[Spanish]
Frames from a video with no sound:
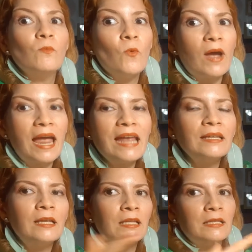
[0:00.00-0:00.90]

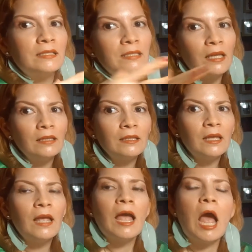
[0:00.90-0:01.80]
mujer que
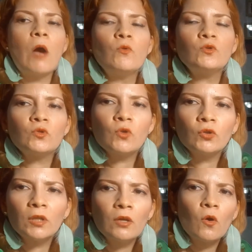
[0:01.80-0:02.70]
desciende a un
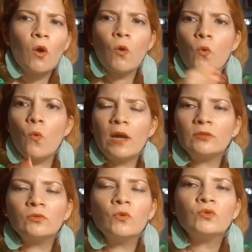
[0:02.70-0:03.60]
sótano, a un
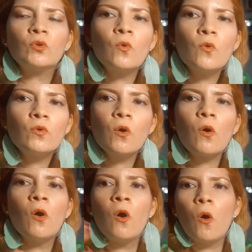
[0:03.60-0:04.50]
cuarto
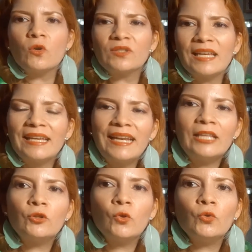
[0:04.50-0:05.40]
oscuro o
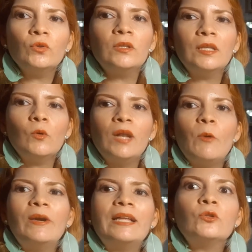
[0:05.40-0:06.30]
secreto donde tiene un
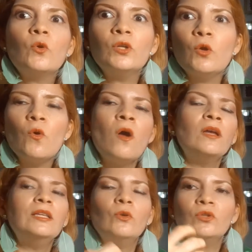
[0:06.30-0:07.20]
laboratorio
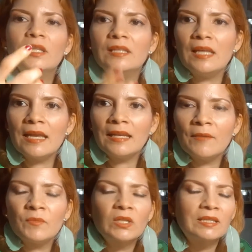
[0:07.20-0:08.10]
y donde
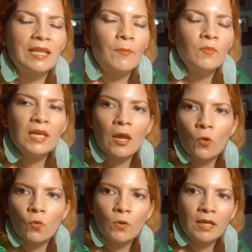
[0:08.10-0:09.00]
tiene
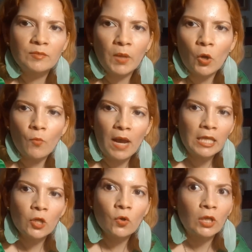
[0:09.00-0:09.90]
también un espejo
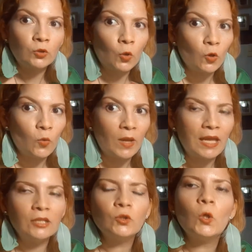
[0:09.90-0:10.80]
mágico que todo lo
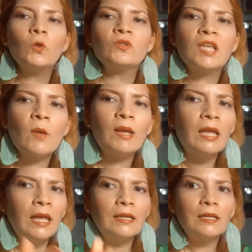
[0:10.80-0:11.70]
ve y todo lo
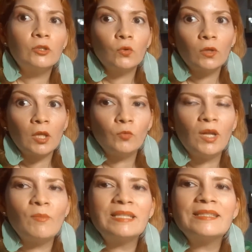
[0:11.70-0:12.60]
sabe. Es la historia de
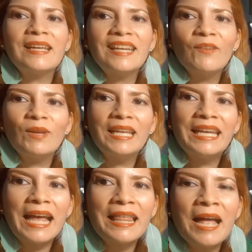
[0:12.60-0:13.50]
una manzana
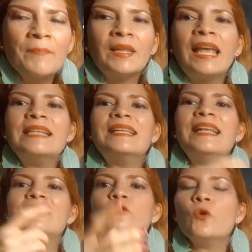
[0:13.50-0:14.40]
envenenada. Es
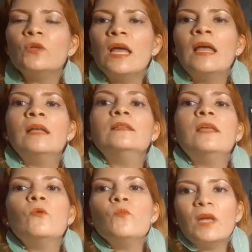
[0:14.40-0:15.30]
la historia
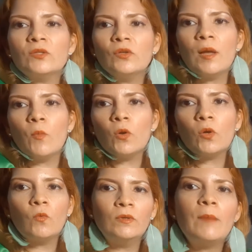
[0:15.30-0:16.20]
de un beso de
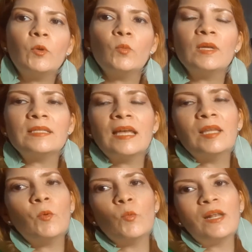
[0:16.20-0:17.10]
amor con una
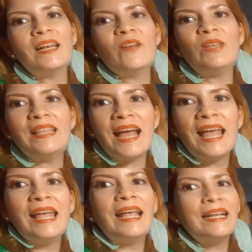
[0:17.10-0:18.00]
promesa de volver a la
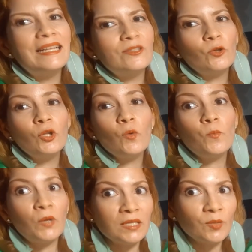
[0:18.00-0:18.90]
vida. Es la historia de
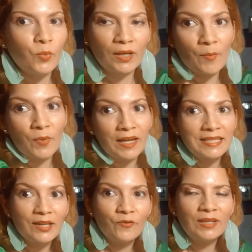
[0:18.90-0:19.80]
un príncipe que
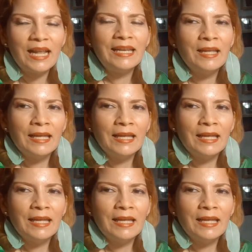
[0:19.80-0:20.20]
aparece al final.